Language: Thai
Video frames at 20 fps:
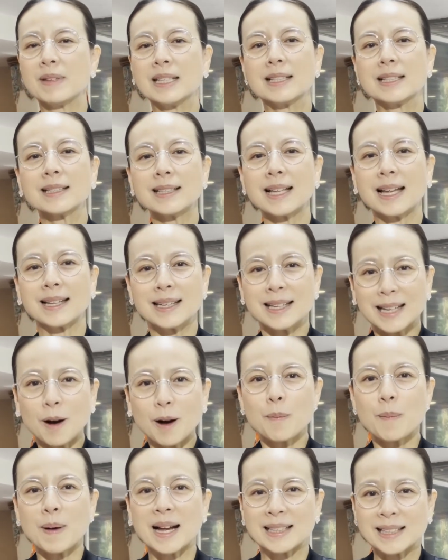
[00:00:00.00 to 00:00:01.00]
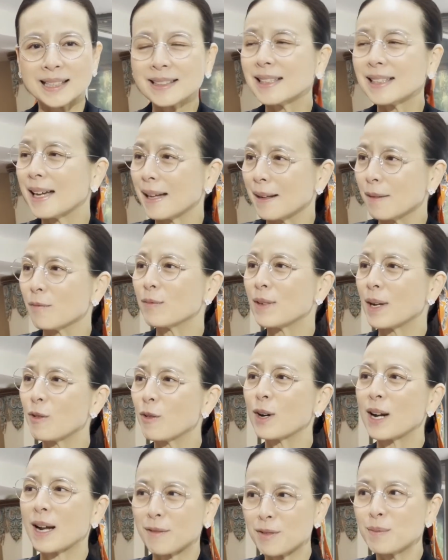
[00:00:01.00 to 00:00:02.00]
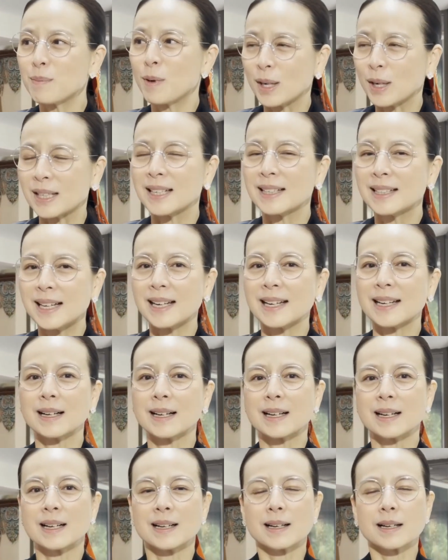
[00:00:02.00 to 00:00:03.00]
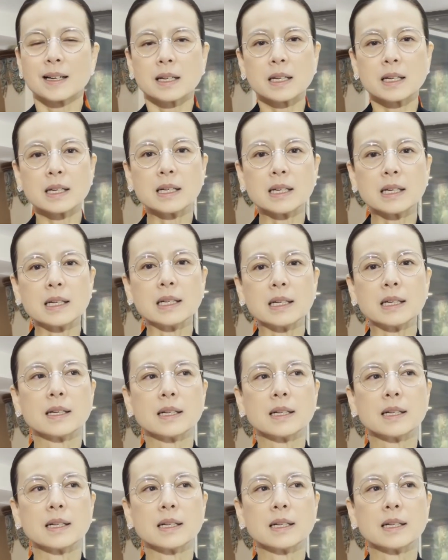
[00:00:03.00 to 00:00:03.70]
บนี้ตั้งแต่ที่เข้ามาตั้งแต่ในวงการฟุตบอลตั้งแต่เนี่ยคือ